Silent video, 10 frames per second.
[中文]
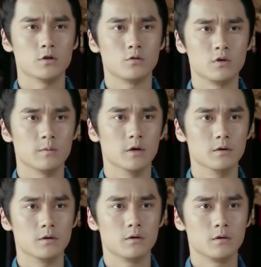你当内厂的
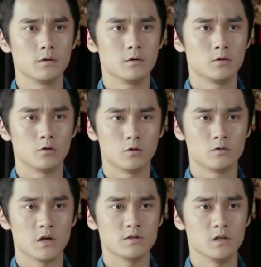兄弟们，都
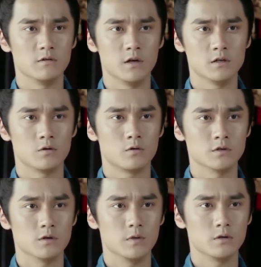是东厂锦衣卫那
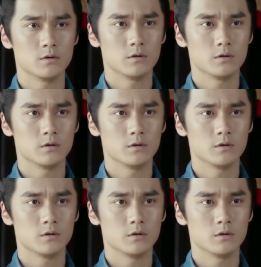些货色